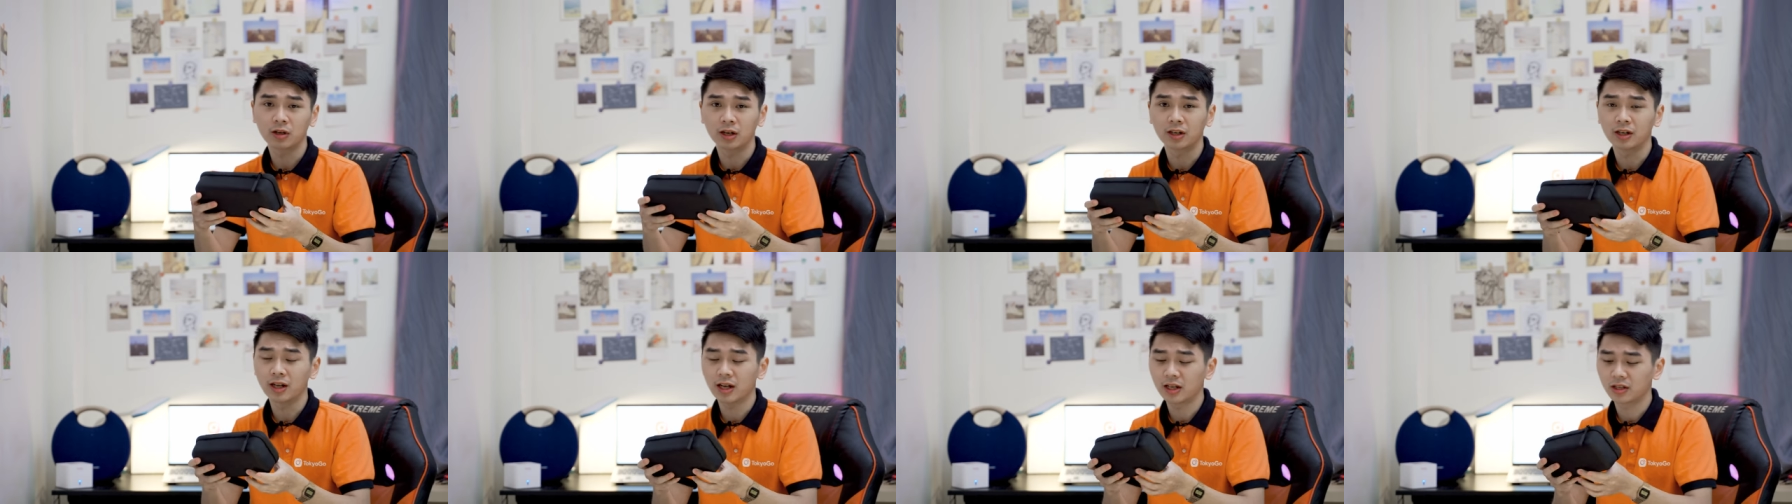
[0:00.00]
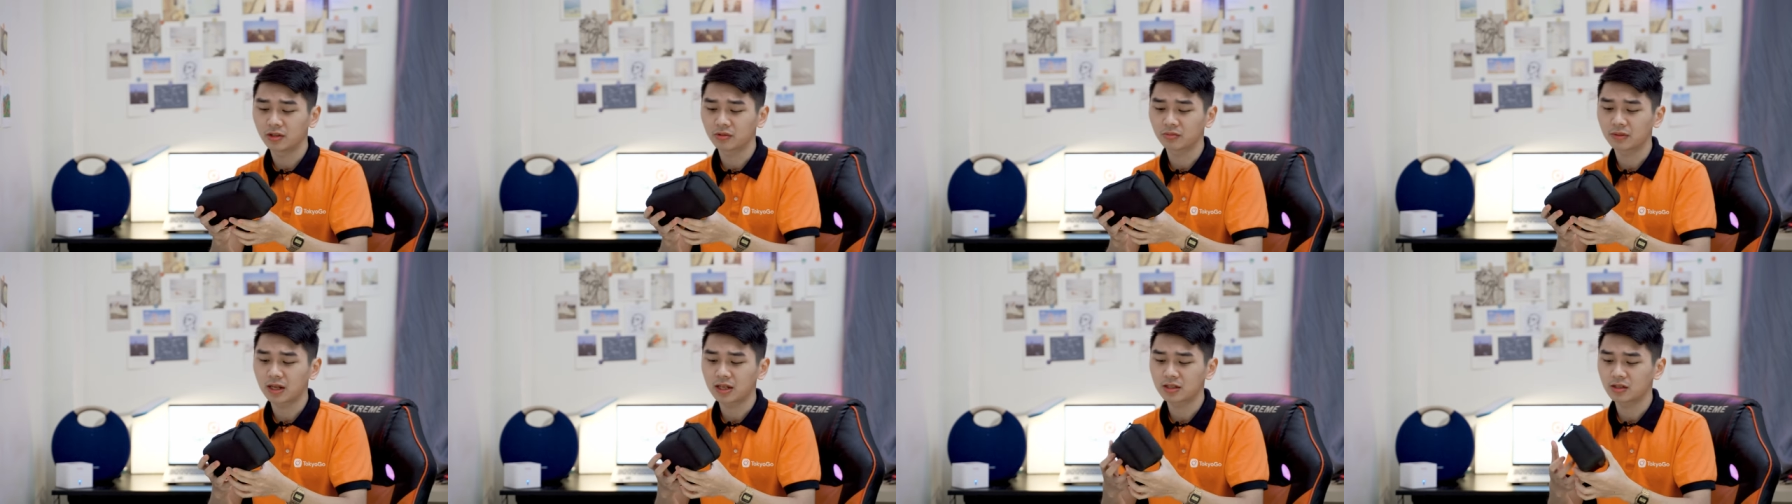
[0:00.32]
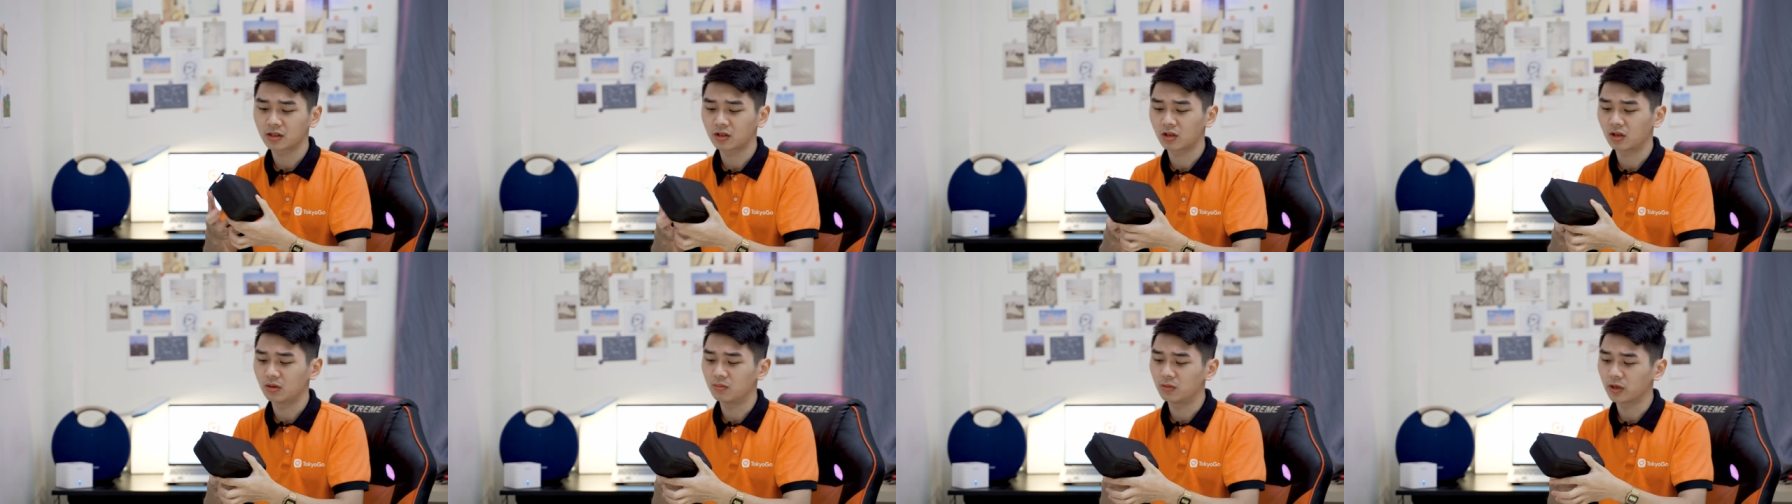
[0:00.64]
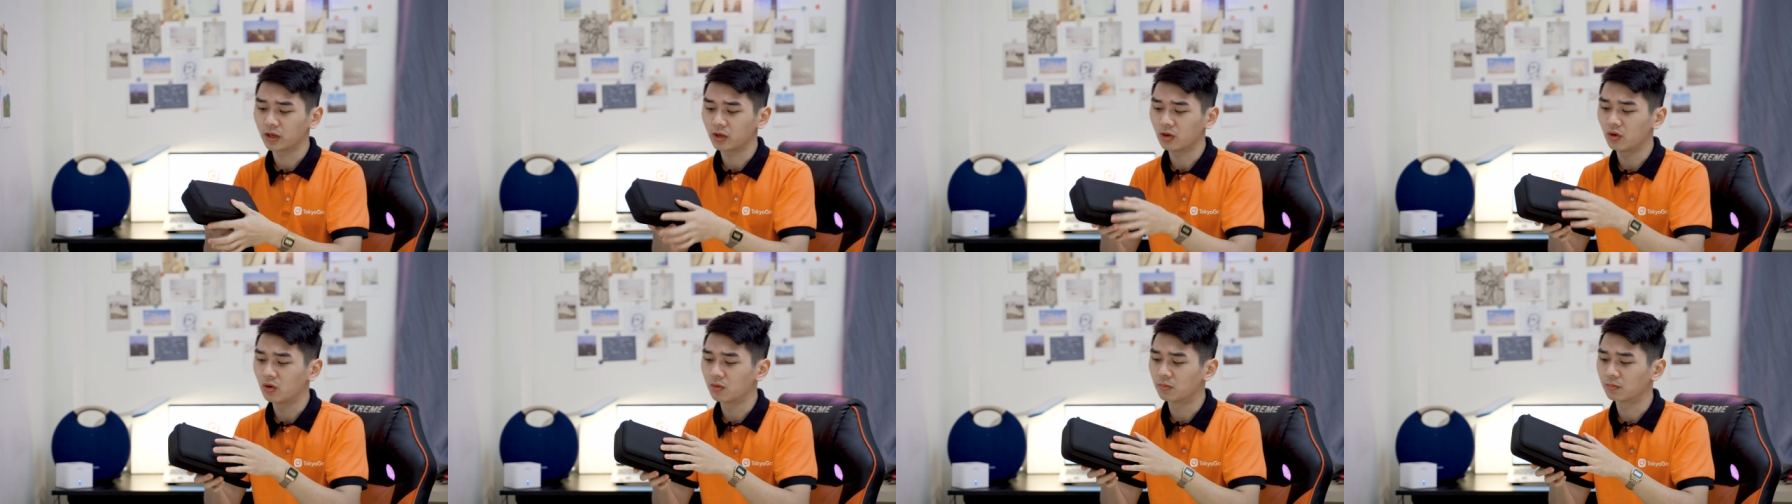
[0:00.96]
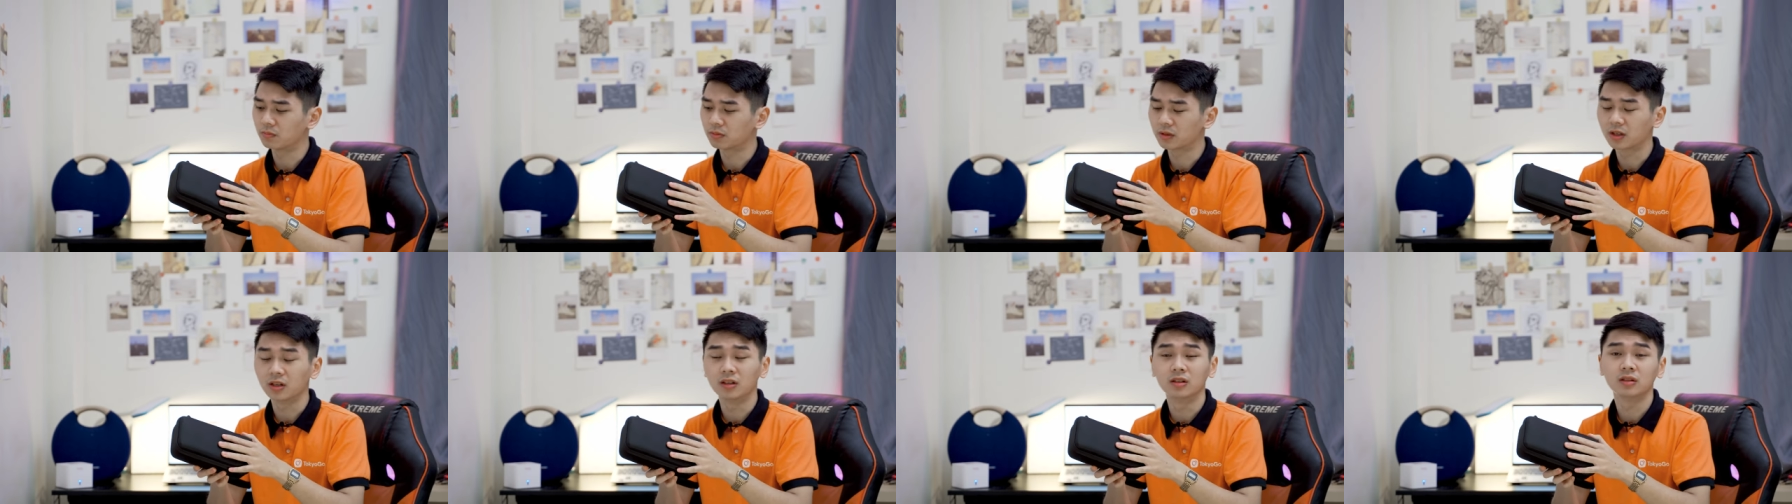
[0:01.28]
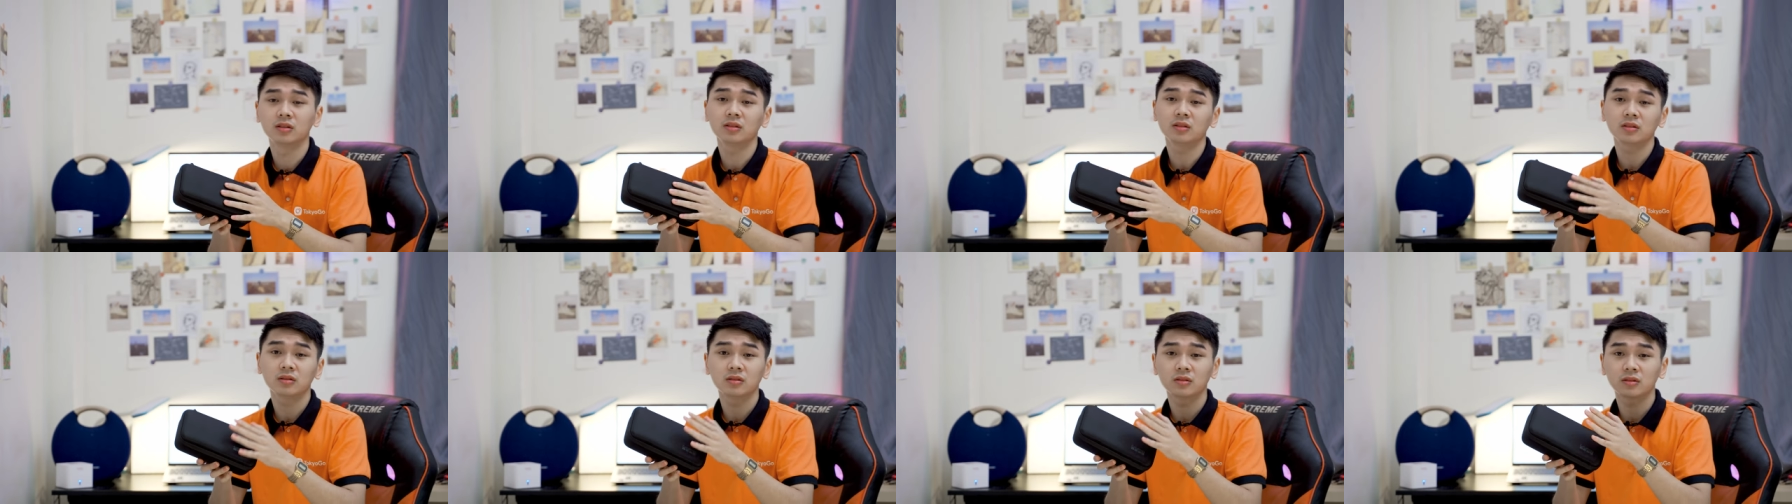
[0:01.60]
gần đây thì chúng ta sẽ có một cái hộp
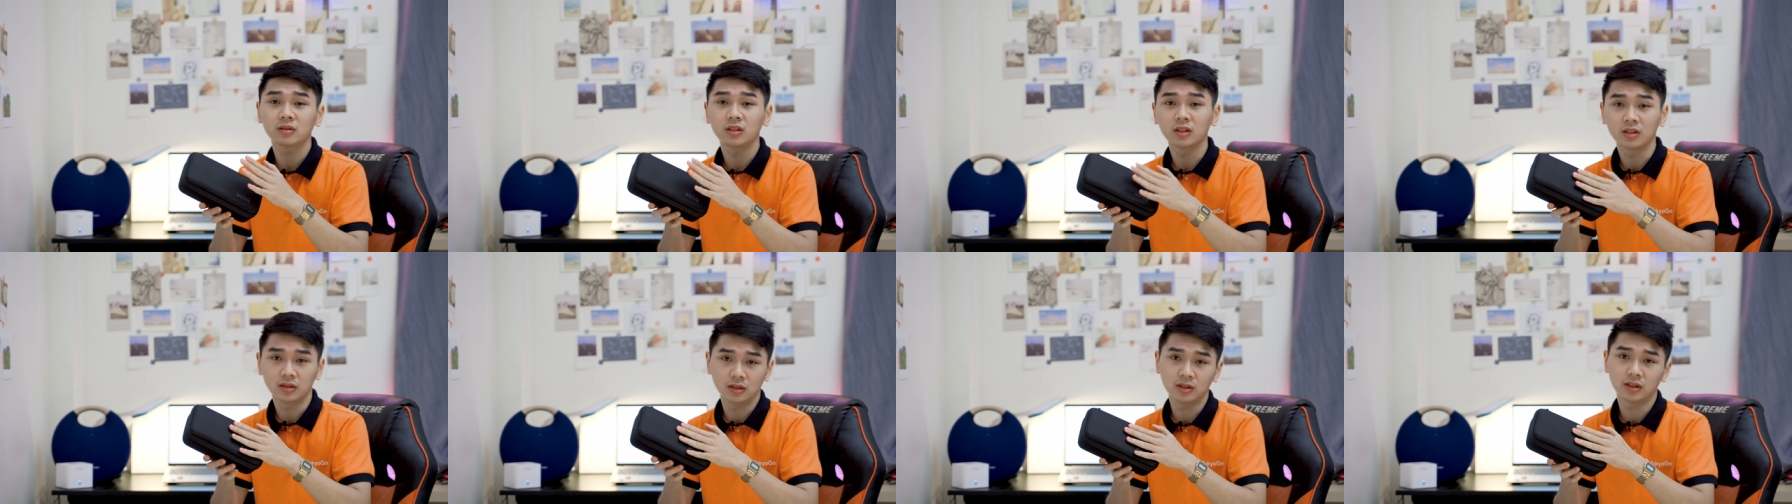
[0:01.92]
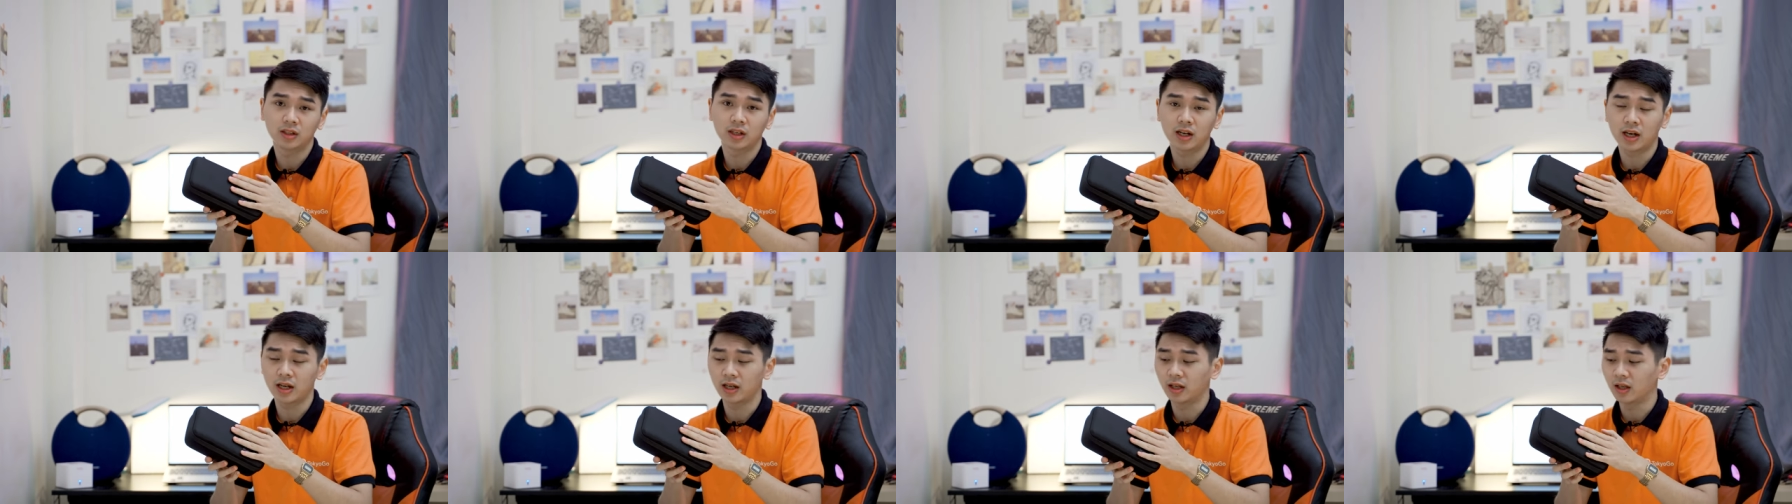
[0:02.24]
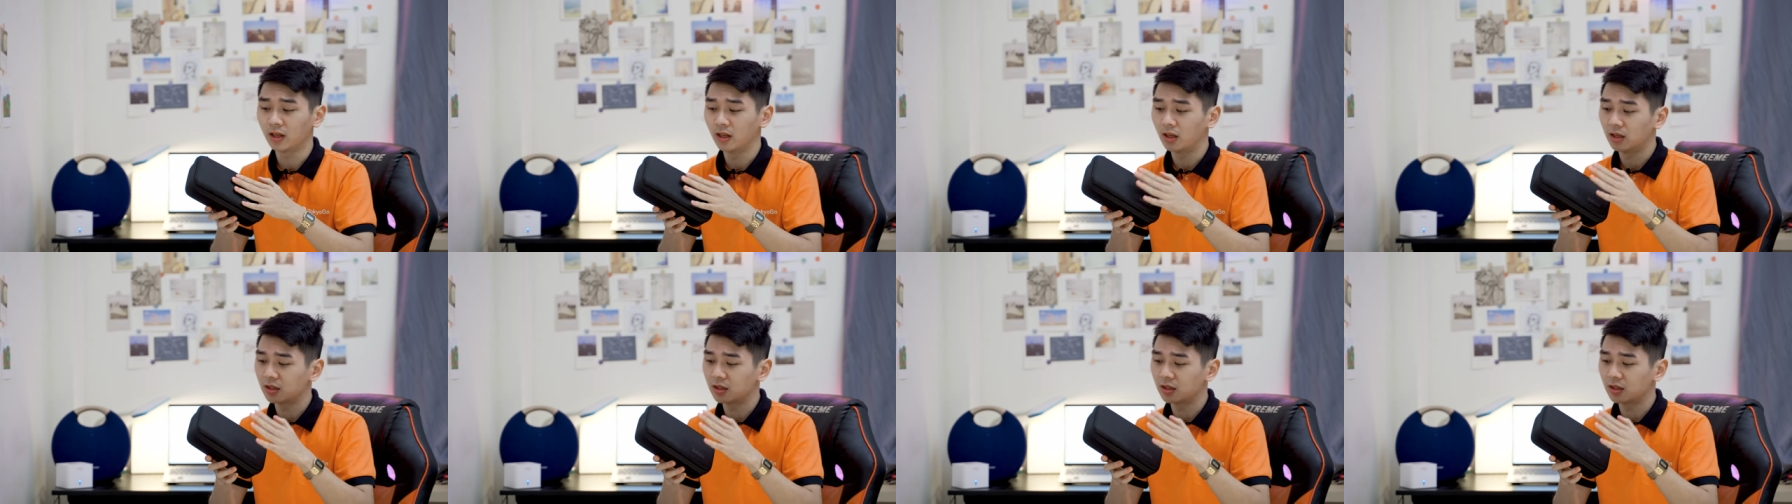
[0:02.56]
cứng đựng như thế này,